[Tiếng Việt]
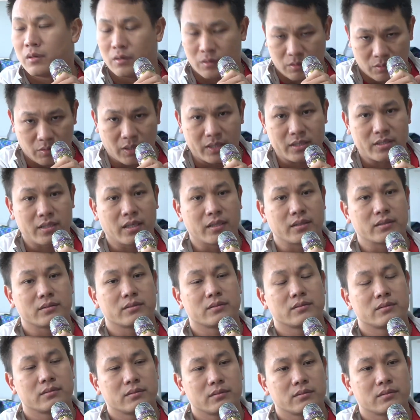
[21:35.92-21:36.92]
loạt trận
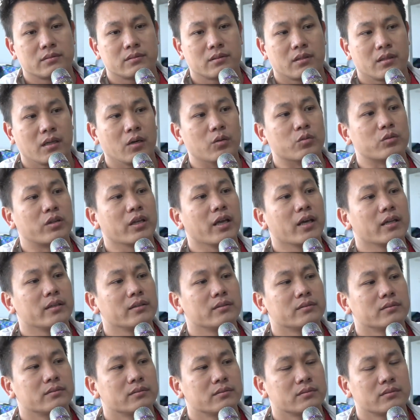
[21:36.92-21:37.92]
đầu
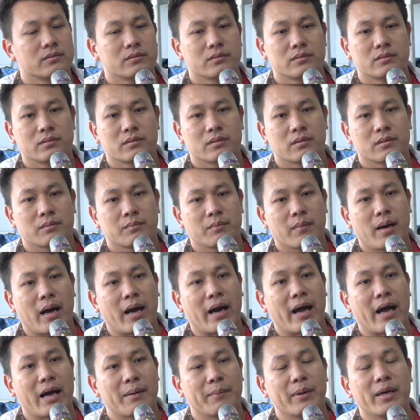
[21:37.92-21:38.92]
tiên
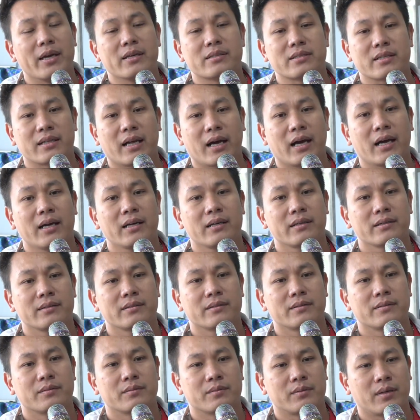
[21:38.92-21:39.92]
bảng AB sẽ đá
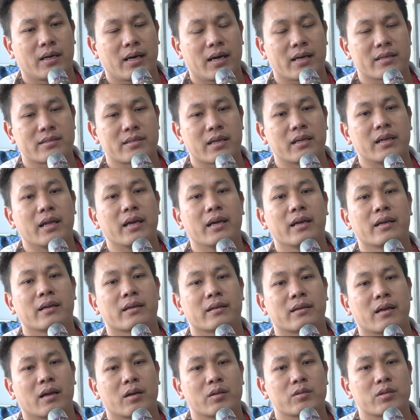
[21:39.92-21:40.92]
và CD
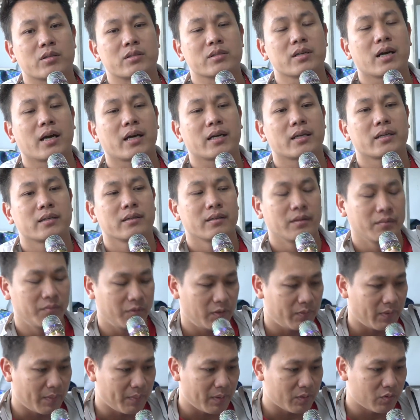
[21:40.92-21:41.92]
đó là trận thứ hai
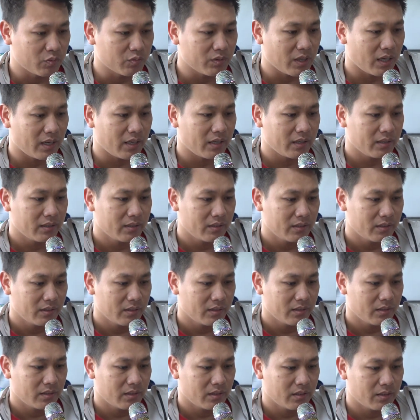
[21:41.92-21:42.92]
vì vậy mà chúng ta
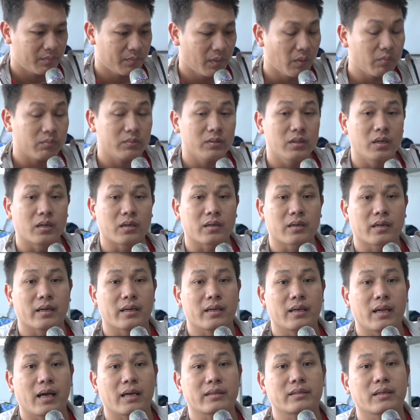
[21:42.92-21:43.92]
à, bốc được
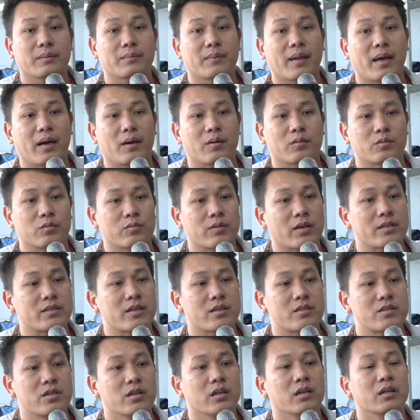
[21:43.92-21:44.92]
cái lá thăm nào chúng ta
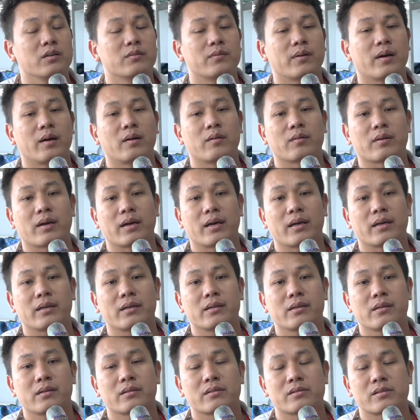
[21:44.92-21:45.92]
sẽ chơi vào cái
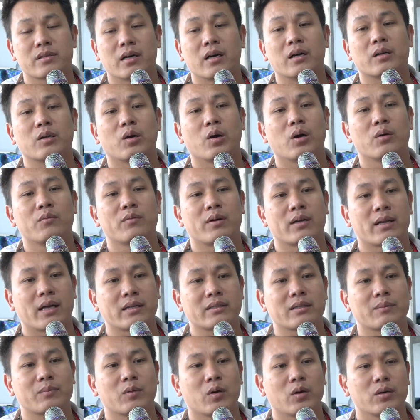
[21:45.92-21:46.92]
giờ đó và
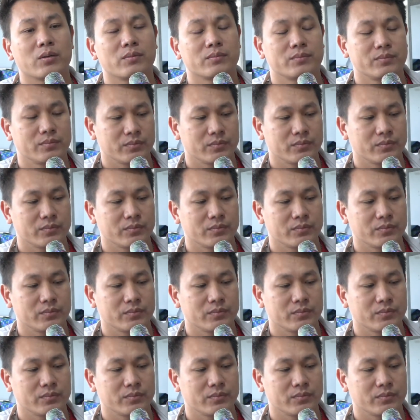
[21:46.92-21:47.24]
lá thăm đó